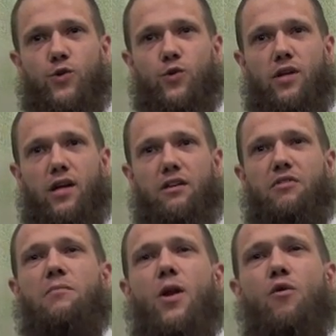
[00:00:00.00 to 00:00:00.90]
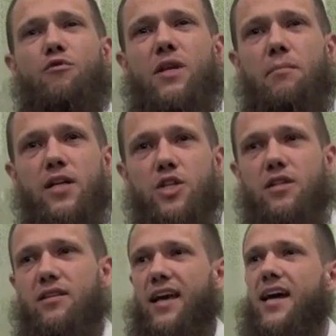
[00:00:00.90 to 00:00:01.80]
heutzutage? Wem laufen die Menschen
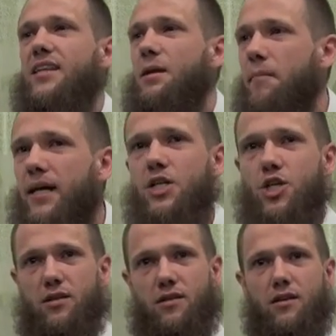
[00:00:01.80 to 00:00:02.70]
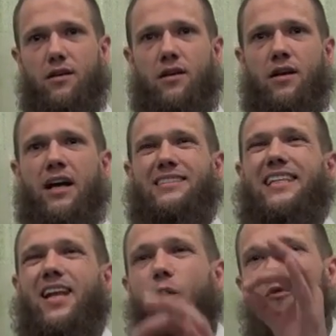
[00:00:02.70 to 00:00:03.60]
hinterher? Den Menschen.
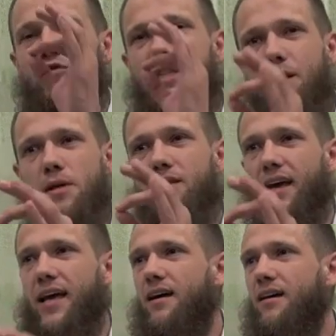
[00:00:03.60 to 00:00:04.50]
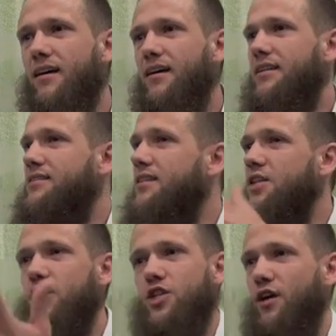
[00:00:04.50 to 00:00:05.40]
Sie laufen dem hinterher, der sie
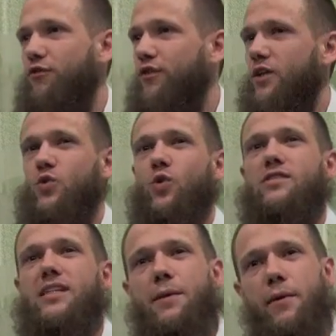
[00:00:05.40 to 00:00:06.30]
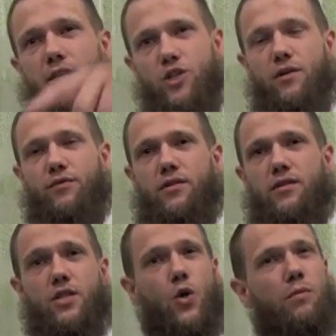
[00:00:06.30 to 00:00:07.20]
nicht geschaffen hat, sondern selber geschaffen
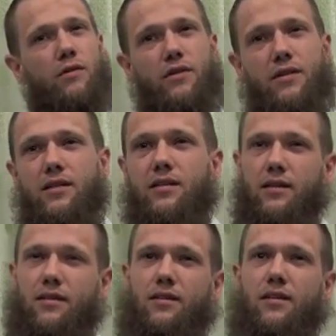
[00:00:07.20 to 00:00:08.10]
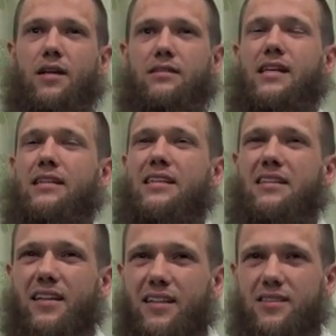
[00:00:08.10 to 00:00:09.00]
ist. Schau mal, wie niedrig. Sie
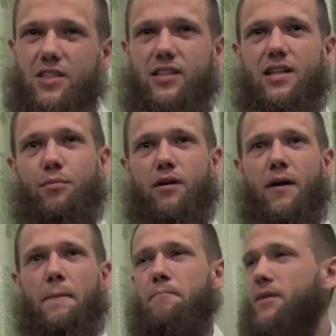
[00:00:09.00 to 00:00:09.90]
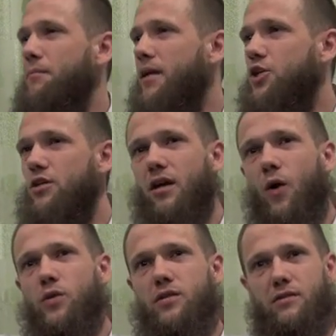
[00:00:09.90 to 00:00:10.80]
erniedrigen sich selber. Und die Menschen
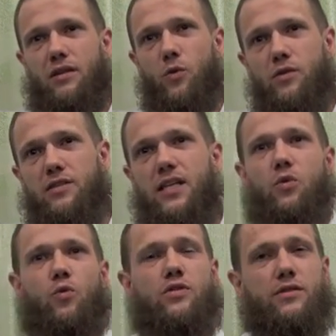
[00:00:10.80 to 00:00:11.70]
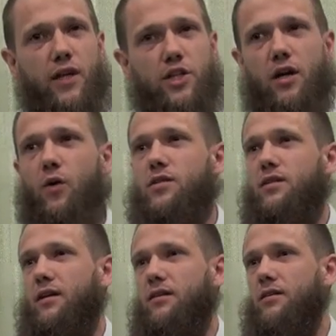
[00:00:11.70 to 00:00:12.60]
draußen, die uns sehen, uns vielleicht
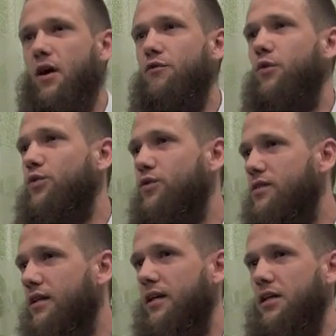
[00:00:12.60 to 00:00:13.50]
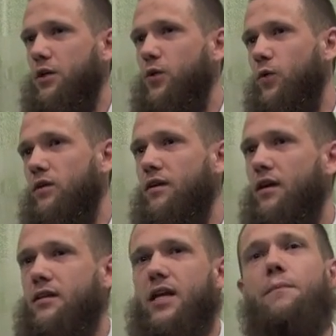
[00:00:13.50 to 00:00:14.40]
auslachen aufgrund unserer Religion.
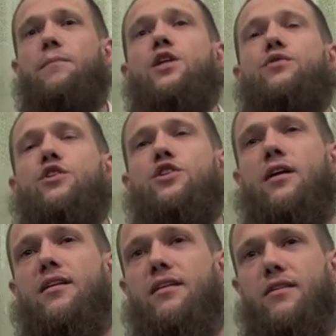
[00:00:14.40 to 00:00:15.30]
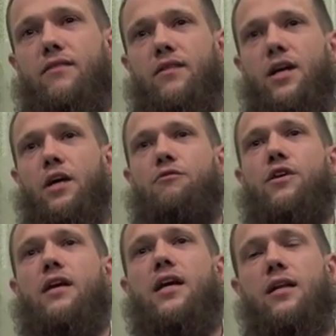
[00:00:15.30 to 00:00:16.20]
Die haben nicht verstanden,
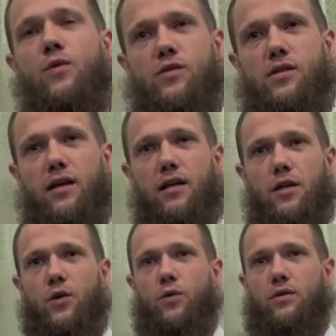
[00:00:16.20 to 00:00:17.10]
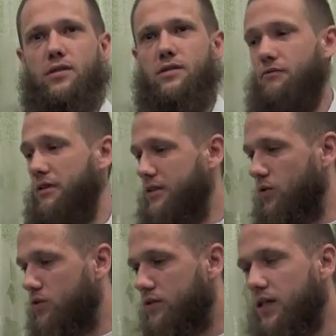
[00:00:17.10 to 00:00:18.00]
wie edel unsere Religion ist, wenn sie
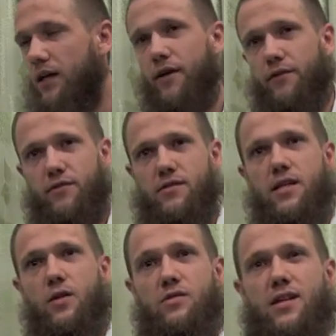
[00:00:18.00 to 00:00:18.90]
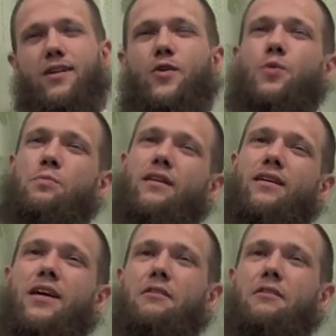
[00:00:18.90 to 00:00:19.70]
uns niederwerfen sehen und sagen, guck mal,